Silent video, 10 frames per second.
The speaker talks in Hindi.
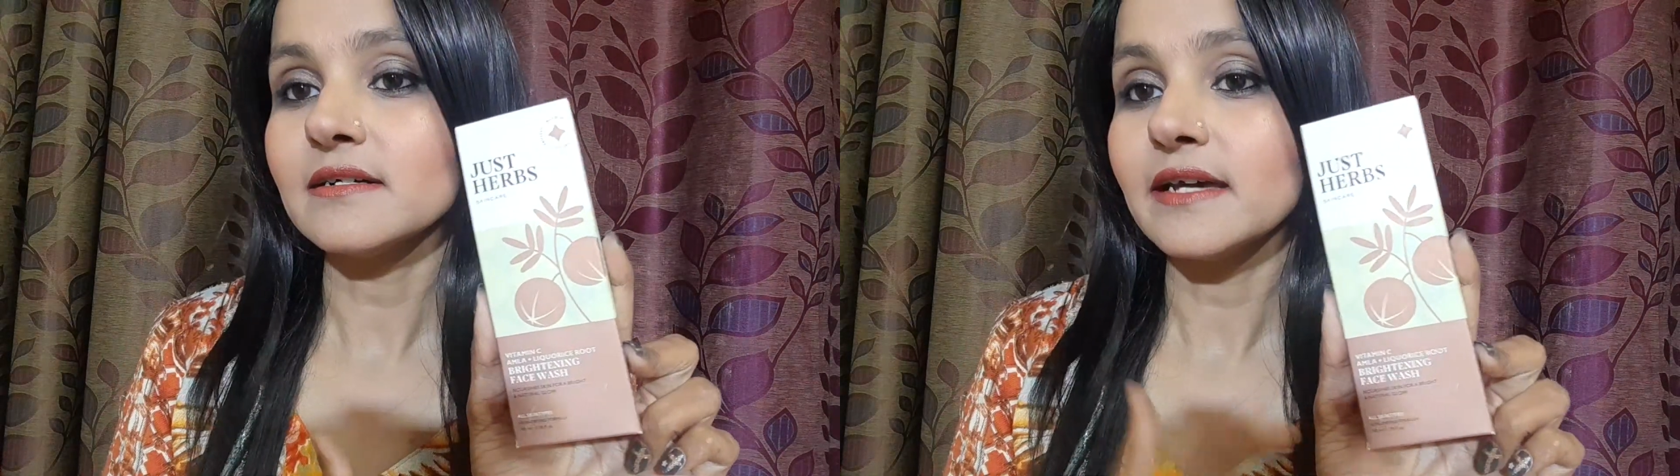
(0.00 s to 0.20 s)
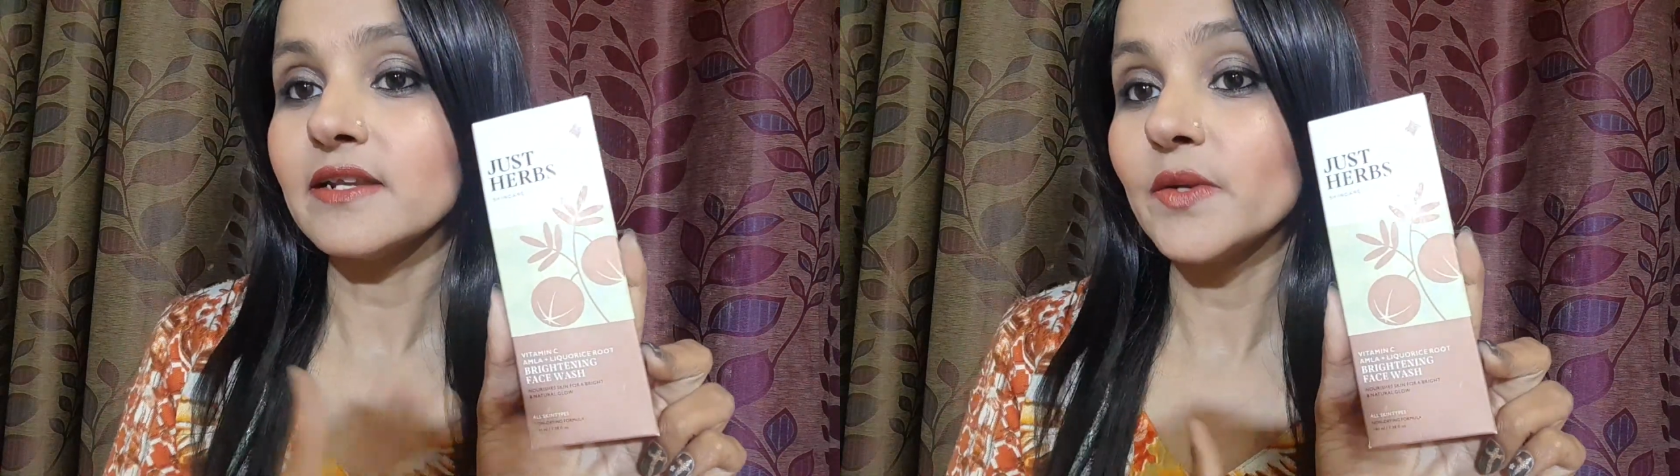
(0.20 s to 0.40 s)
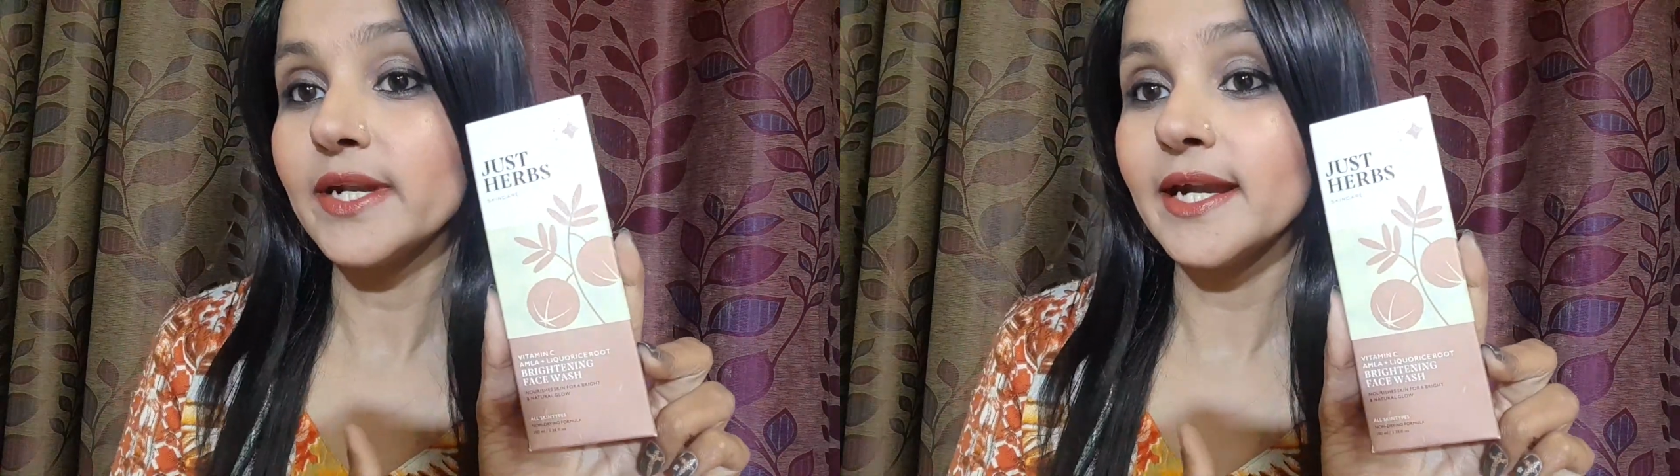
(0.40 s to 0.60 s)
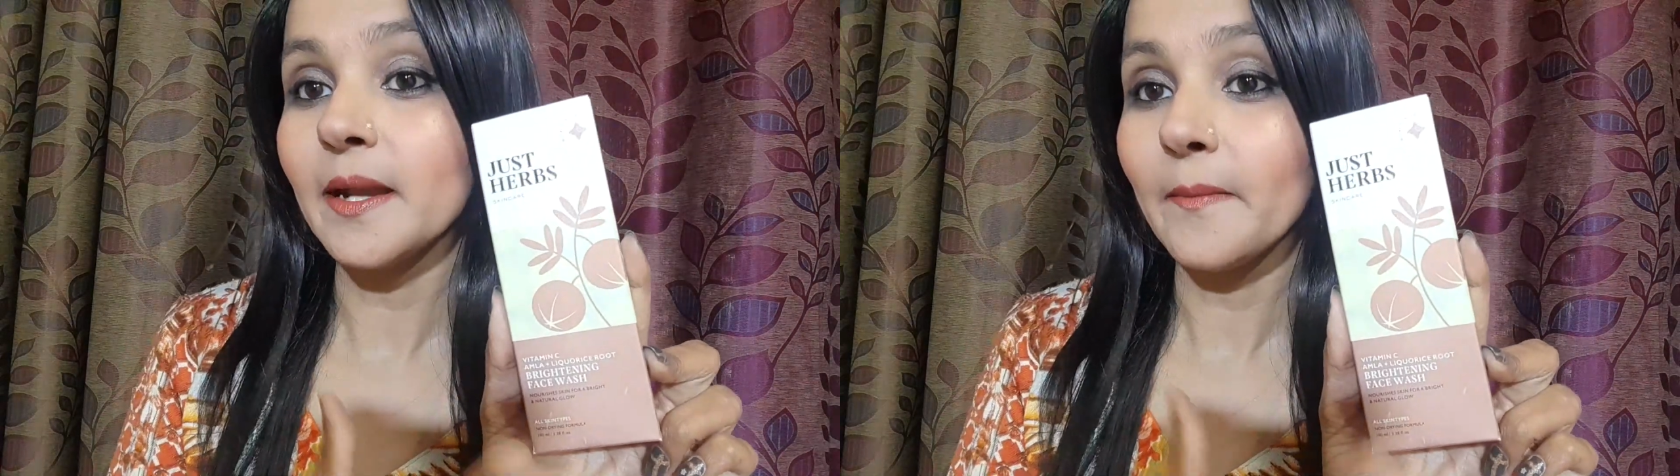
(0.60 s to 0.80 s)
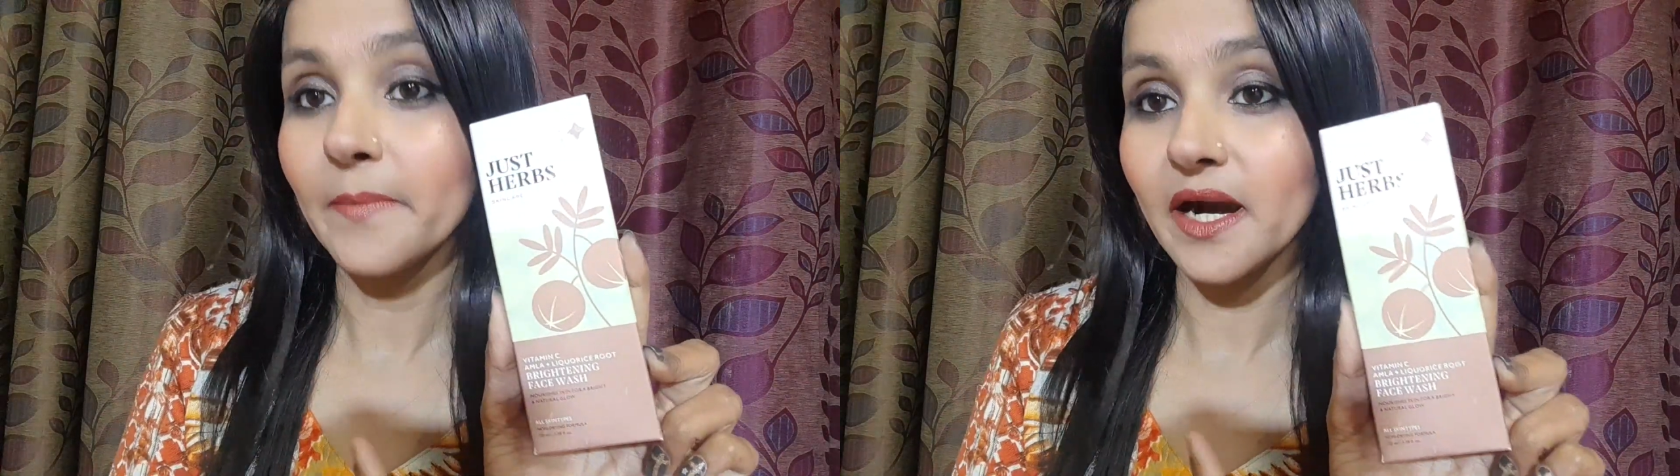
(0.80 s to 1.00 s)

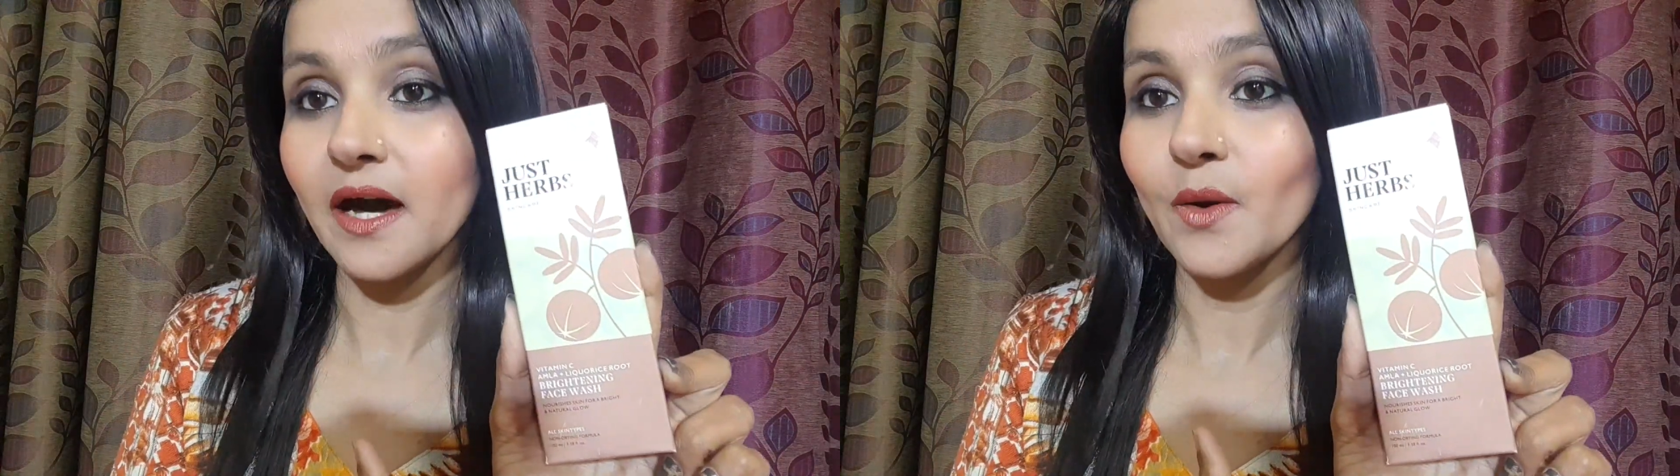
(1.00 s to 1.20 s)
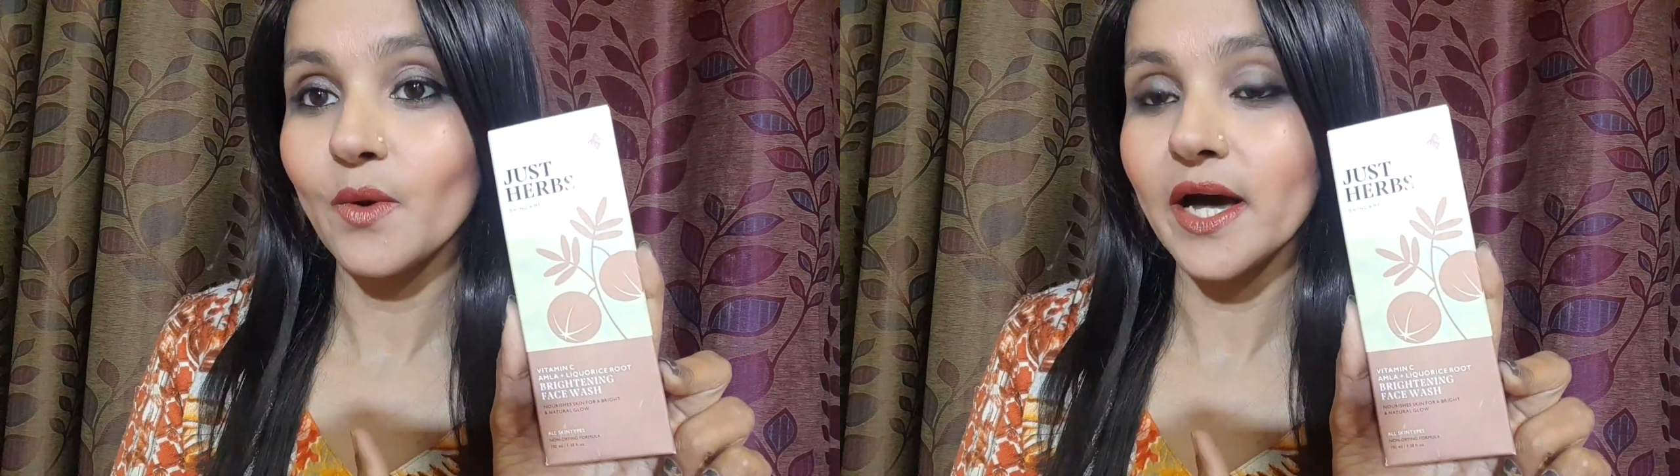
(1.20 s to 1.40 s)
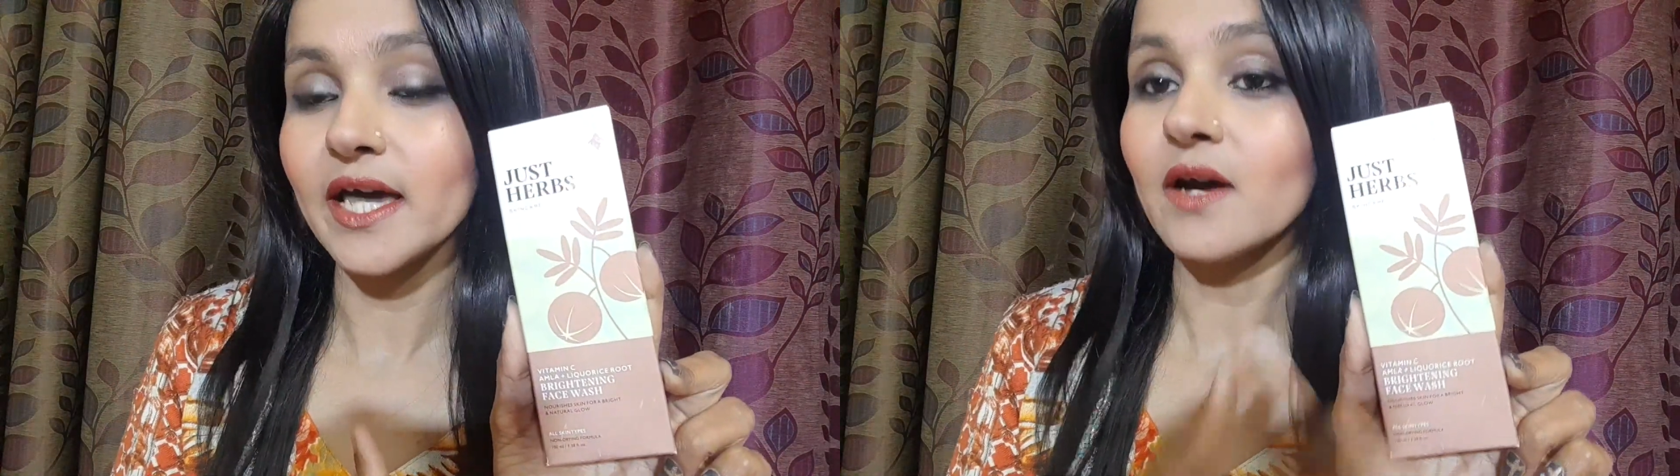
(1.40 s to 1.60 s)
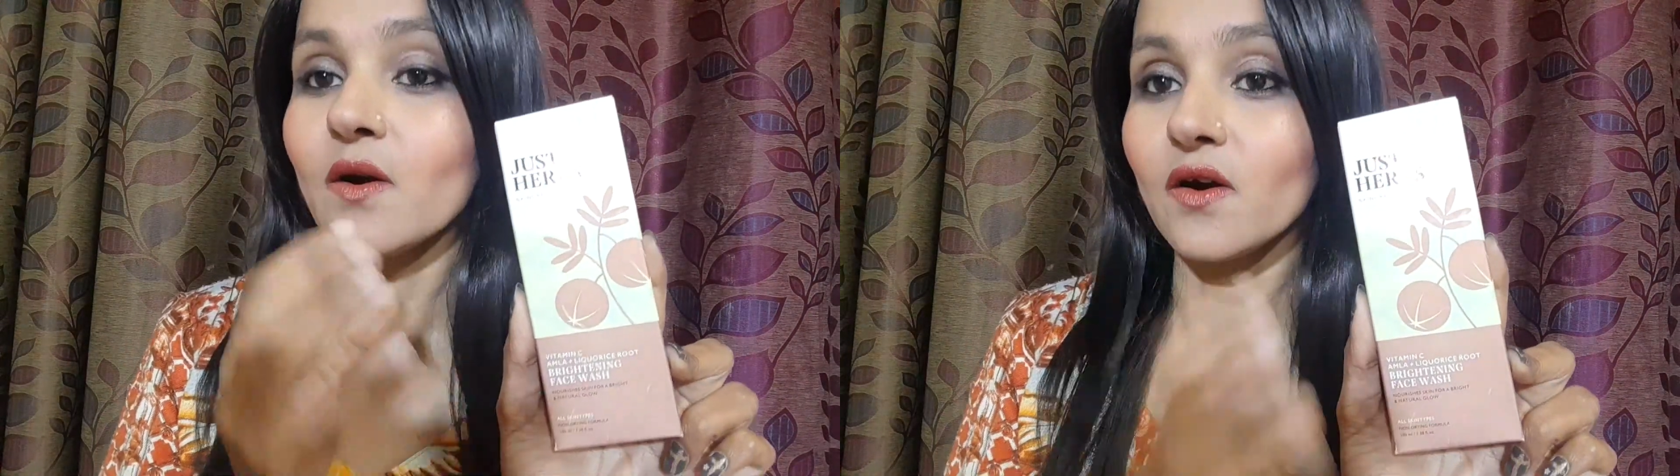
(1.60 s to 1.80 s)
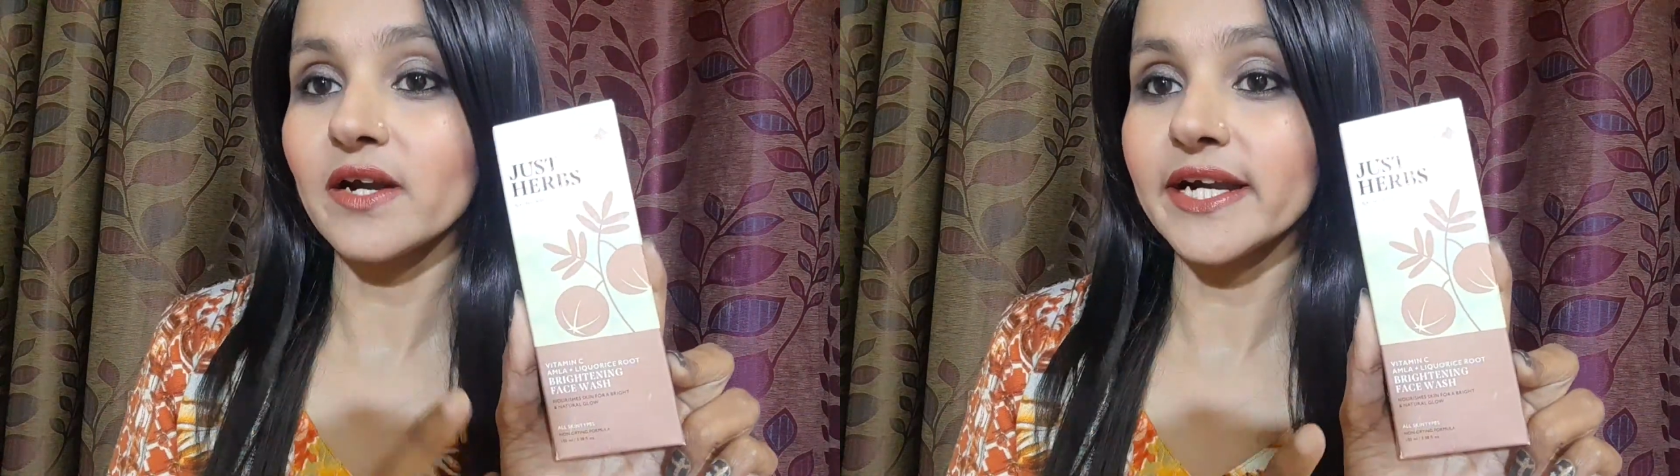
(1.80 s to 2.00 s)
इन्ग्रीडियंट पड़ा हुआ है
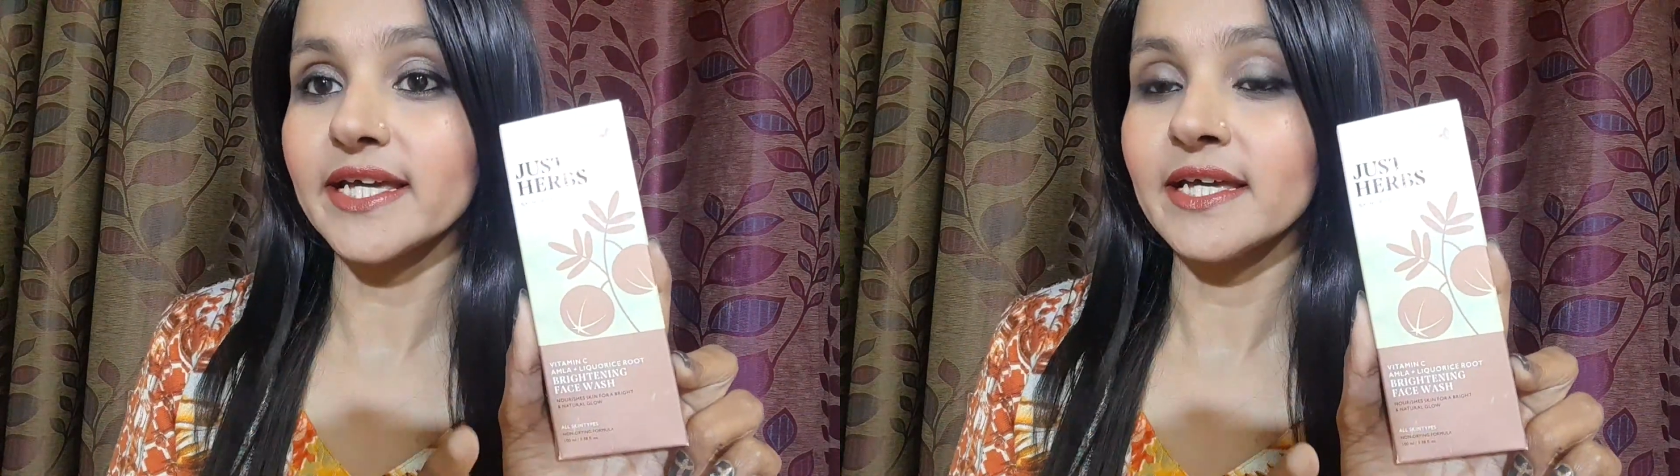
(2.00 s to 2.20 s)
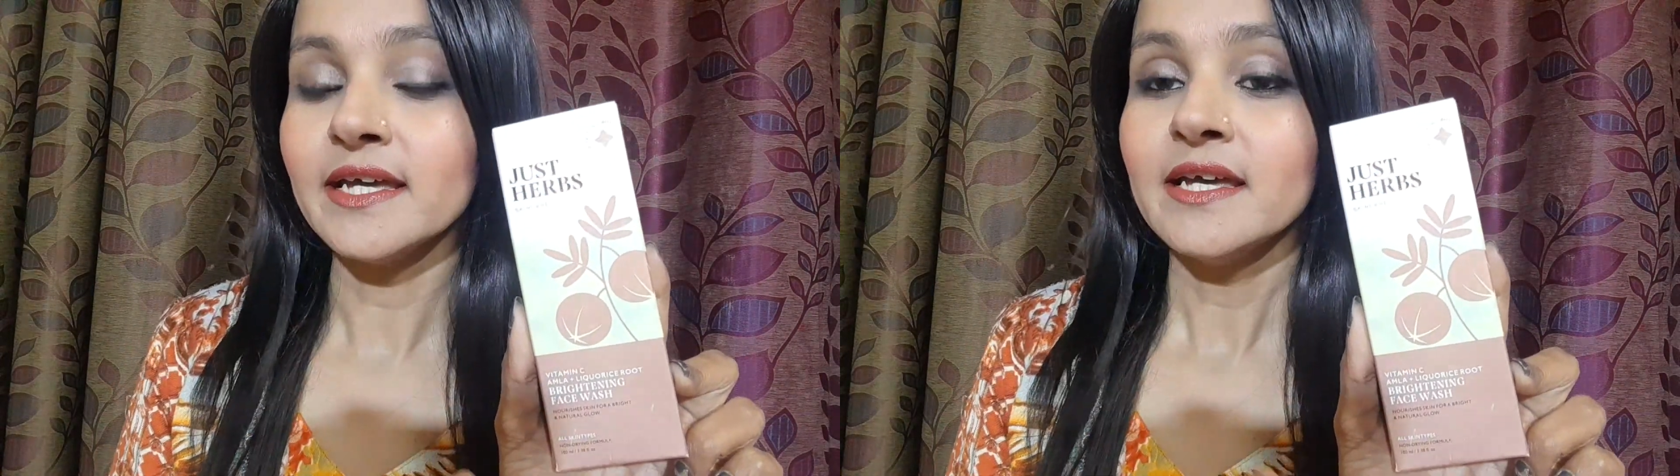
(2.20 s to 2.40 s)
ऑलरेडी